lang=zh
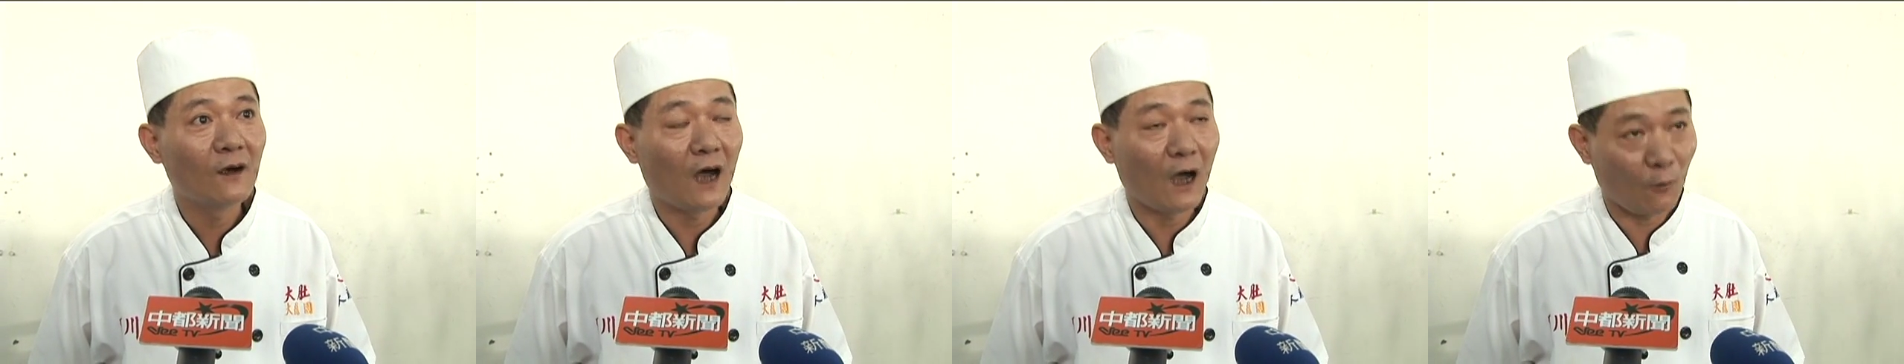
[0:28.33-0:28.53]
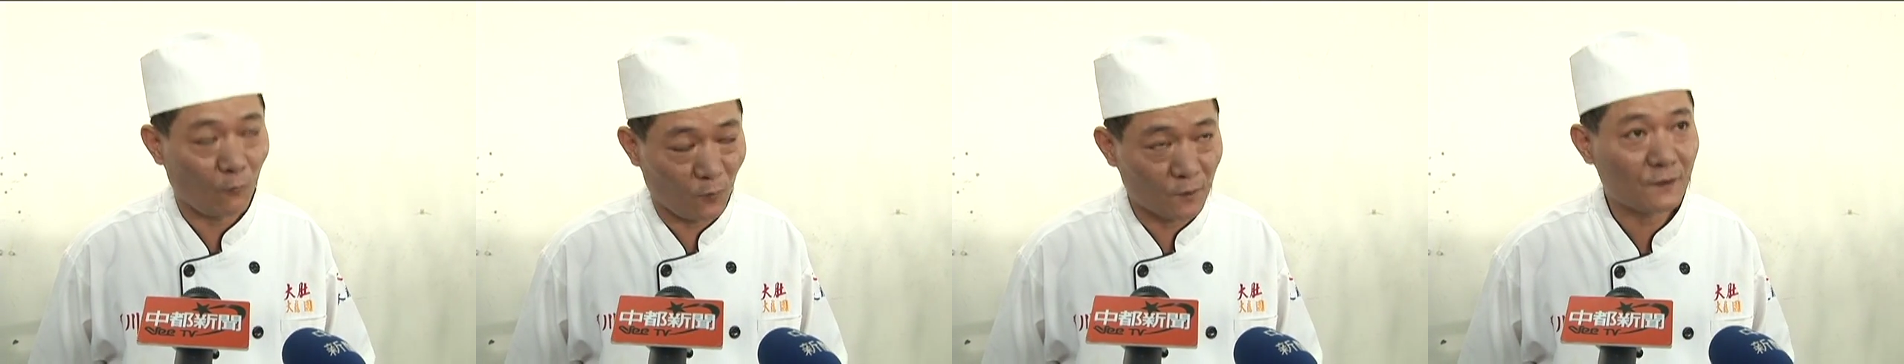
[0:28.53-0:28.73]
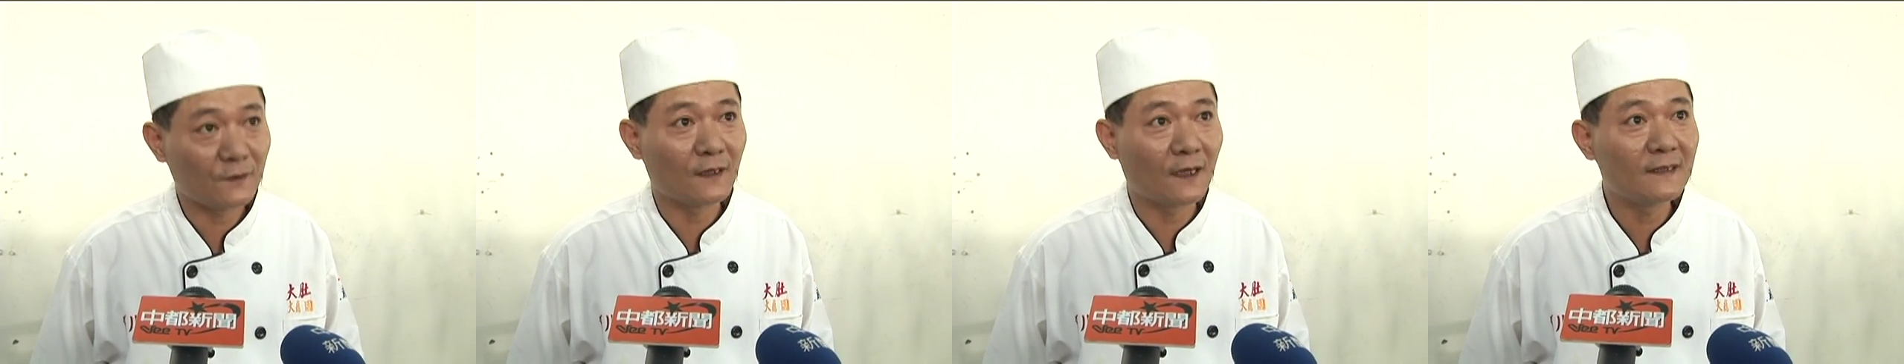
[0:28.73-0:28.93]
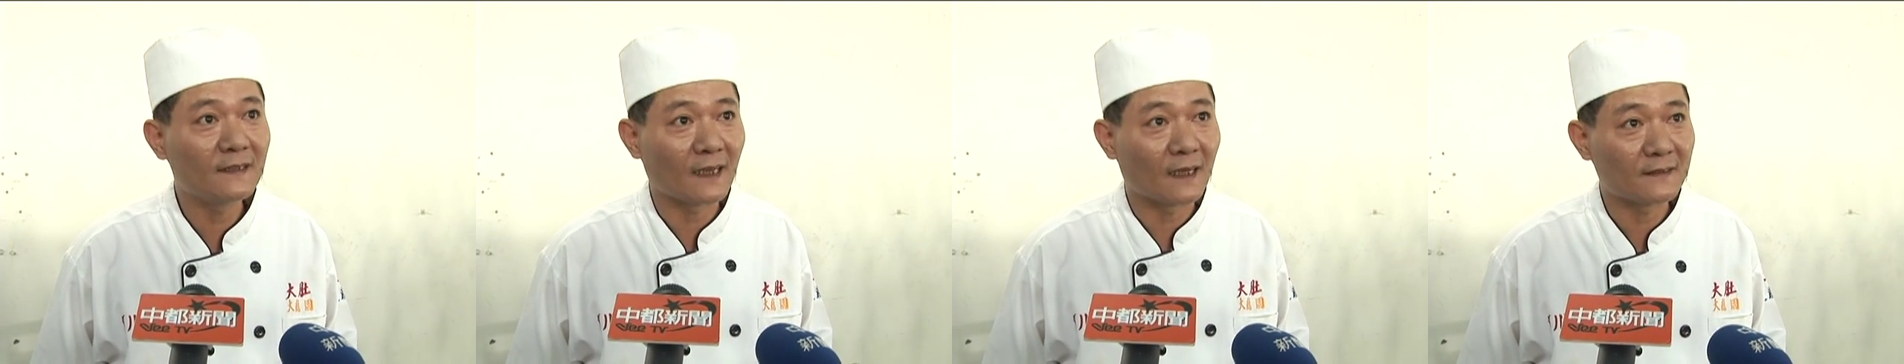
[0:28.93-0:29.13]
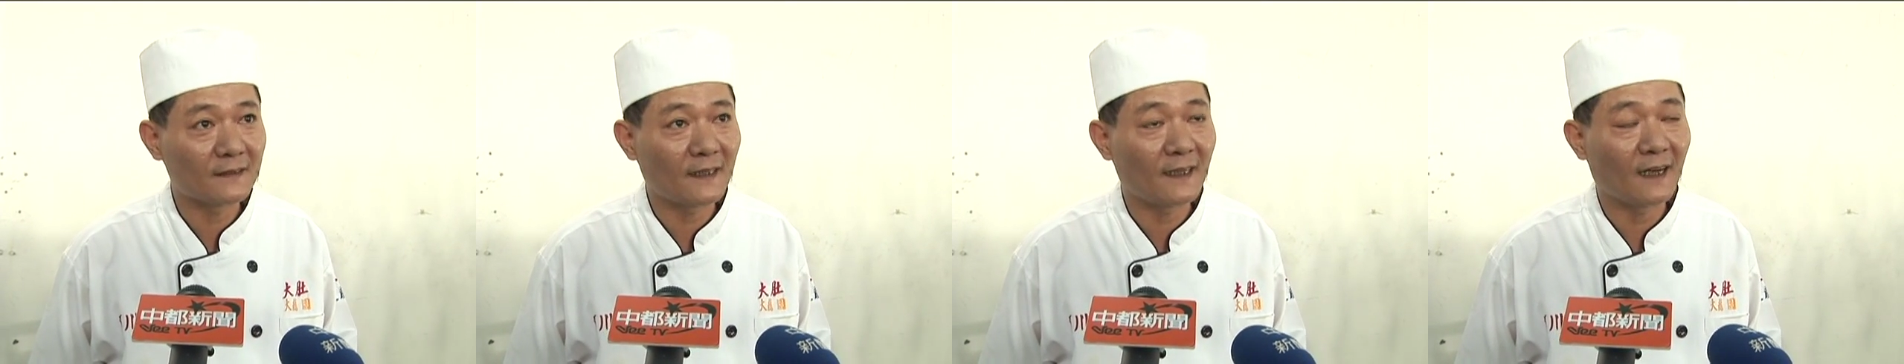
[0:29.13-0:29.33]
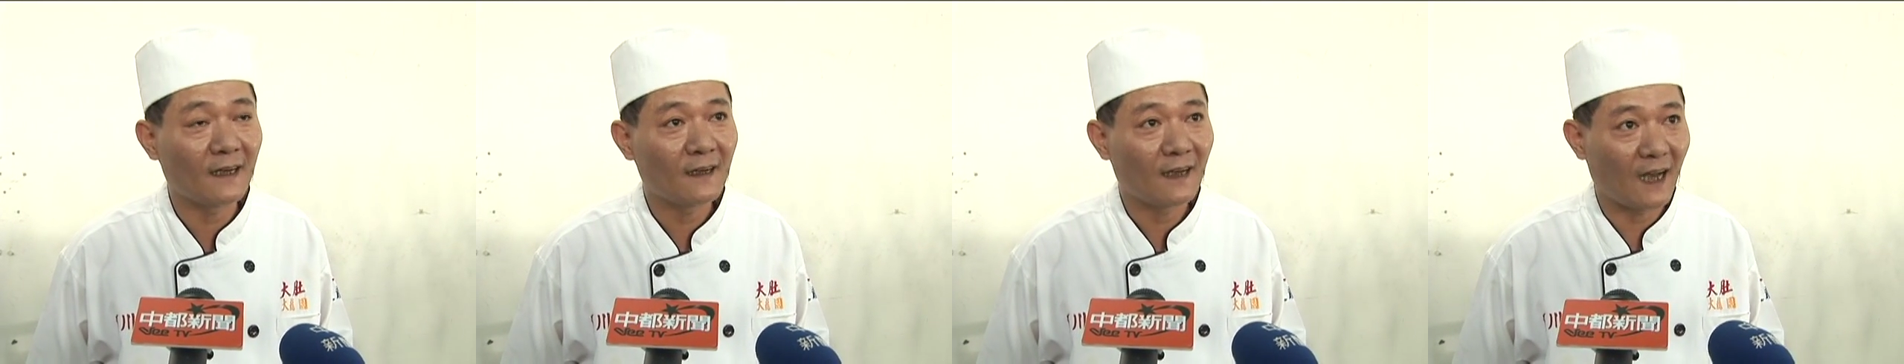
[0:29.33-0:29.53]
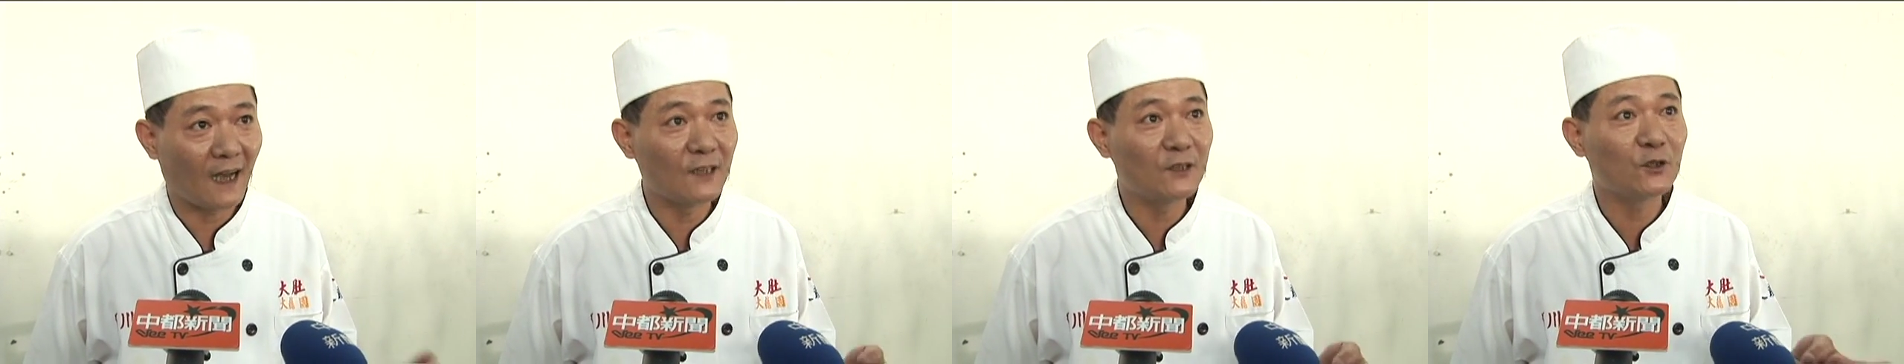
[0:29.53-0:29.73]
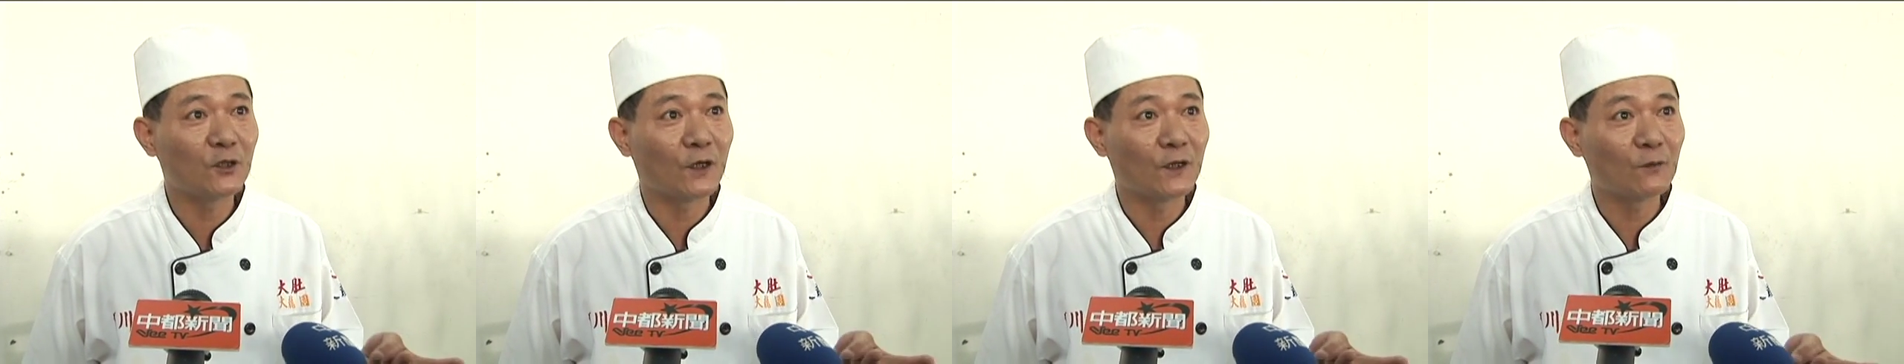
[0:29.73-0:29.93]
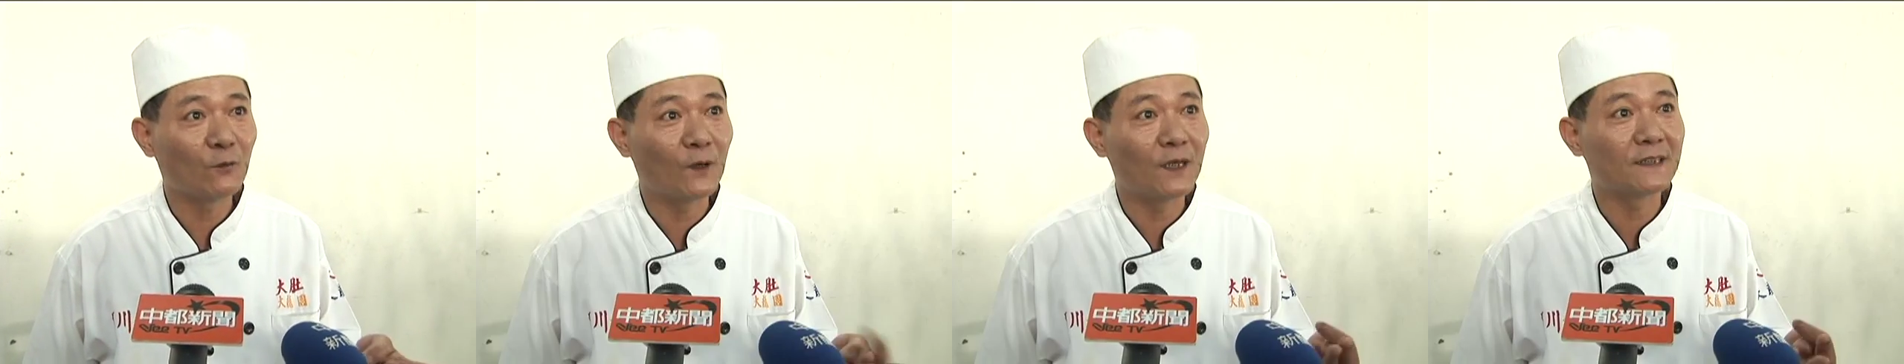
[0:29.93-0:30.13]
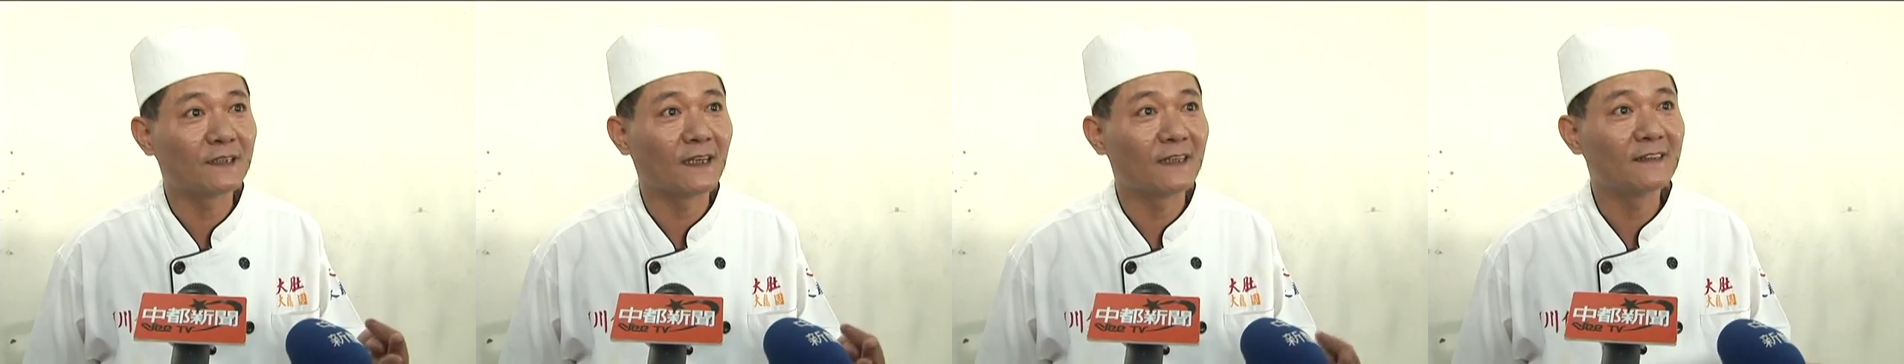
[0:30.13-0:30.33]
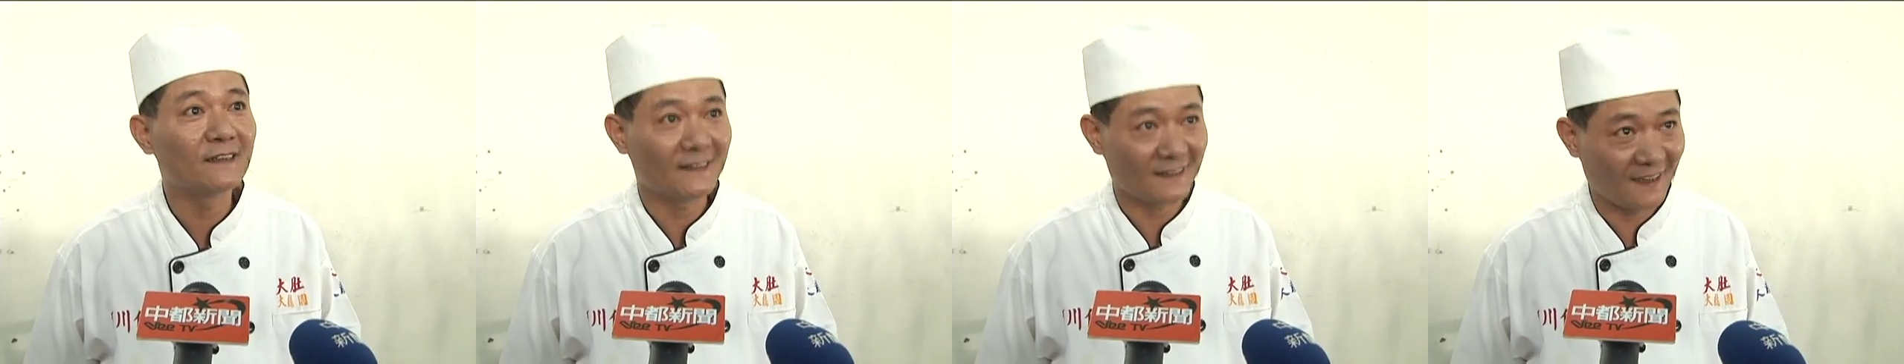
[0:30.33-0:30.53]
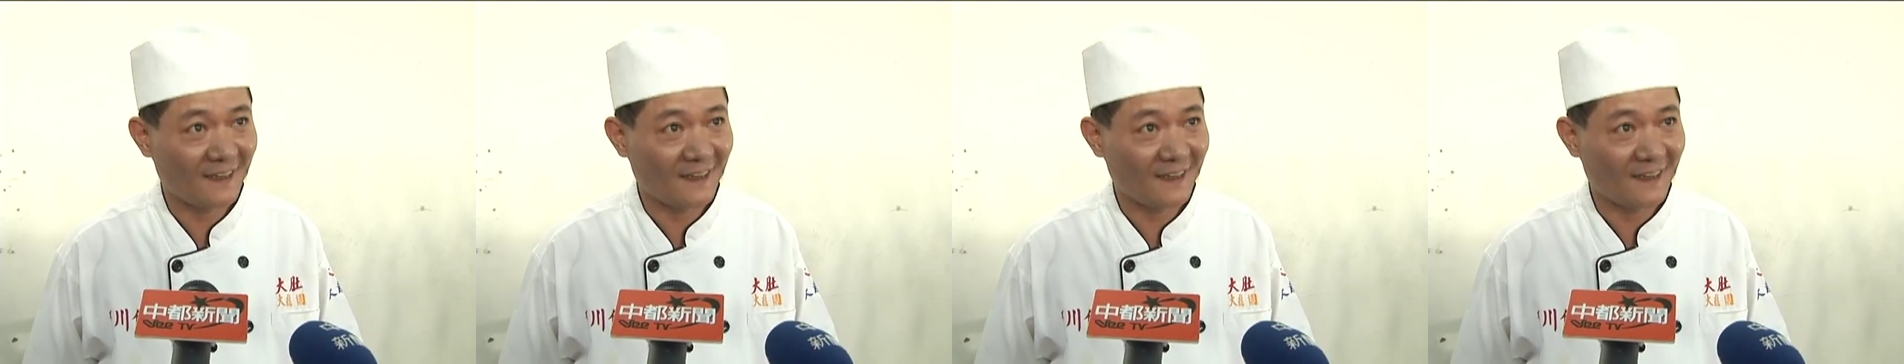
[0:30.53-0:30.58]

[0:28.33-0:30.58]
啊，我只能讲这样安全卫生。